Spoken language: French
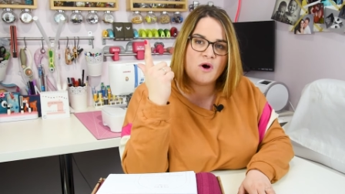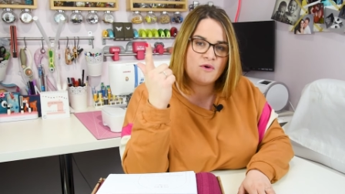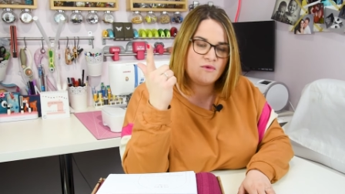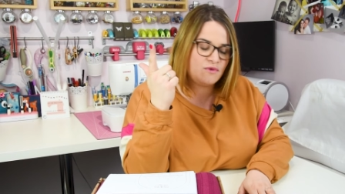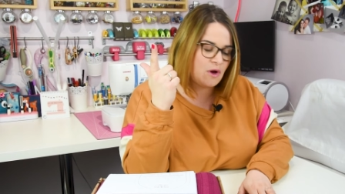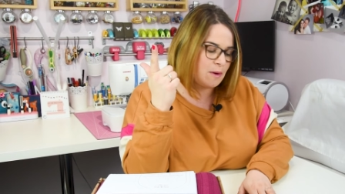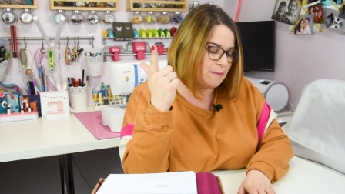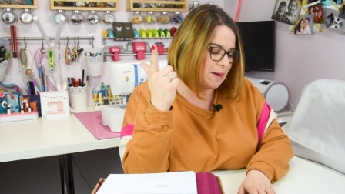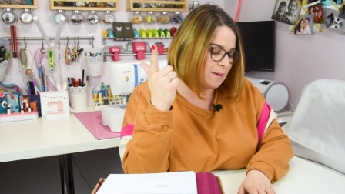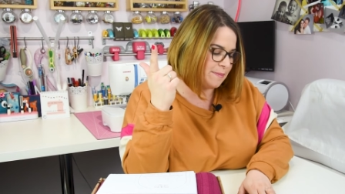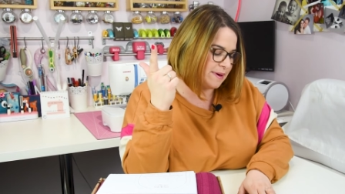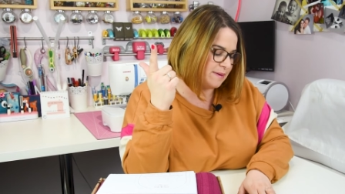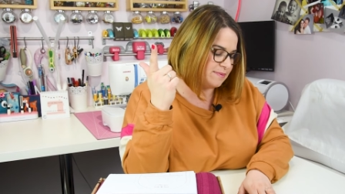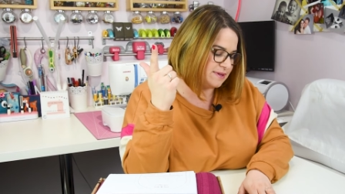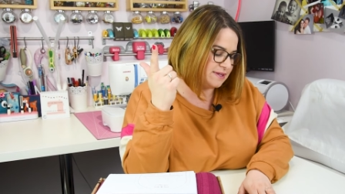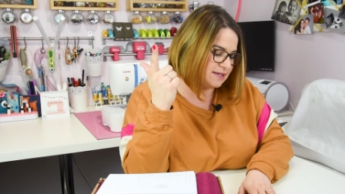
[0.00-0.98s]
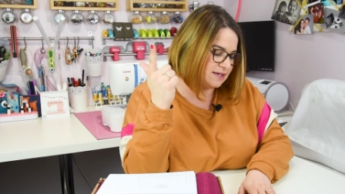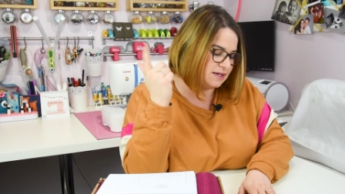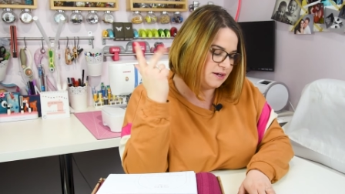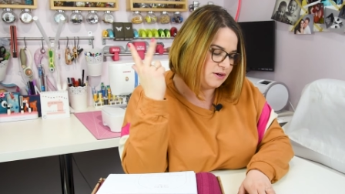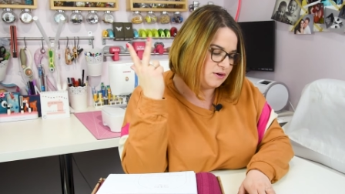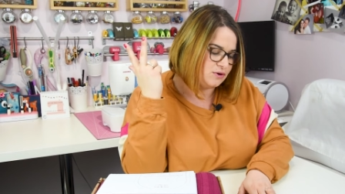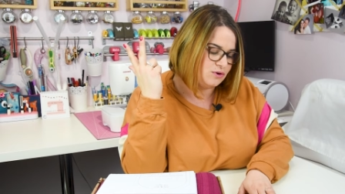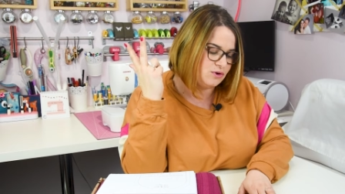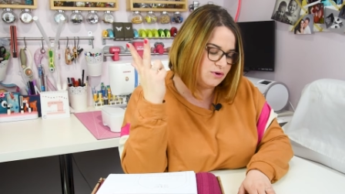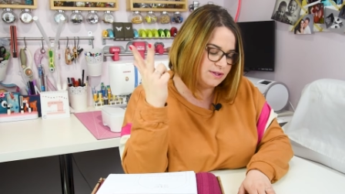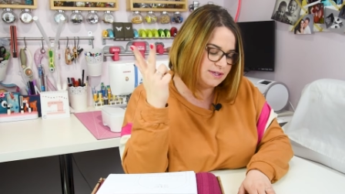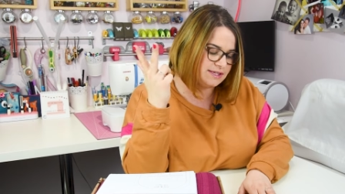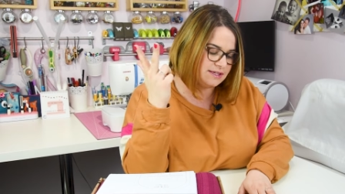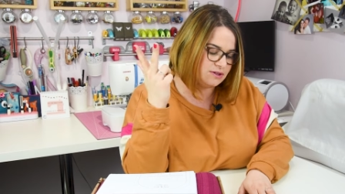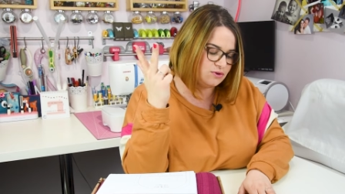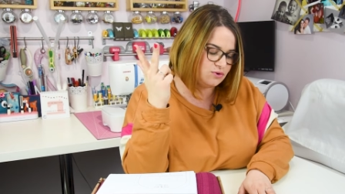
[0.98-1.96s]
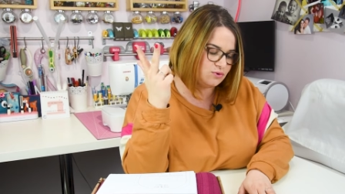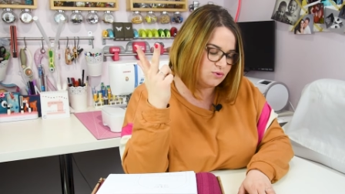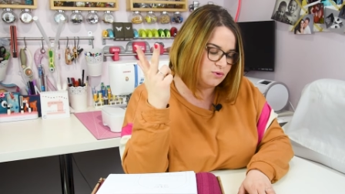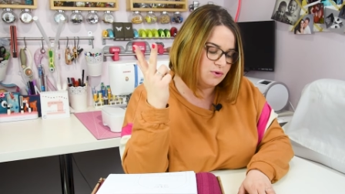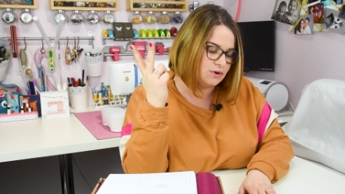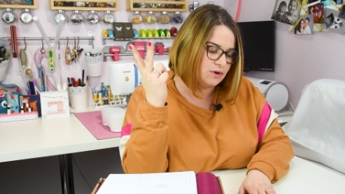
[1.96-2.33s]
en format papier, le tissu,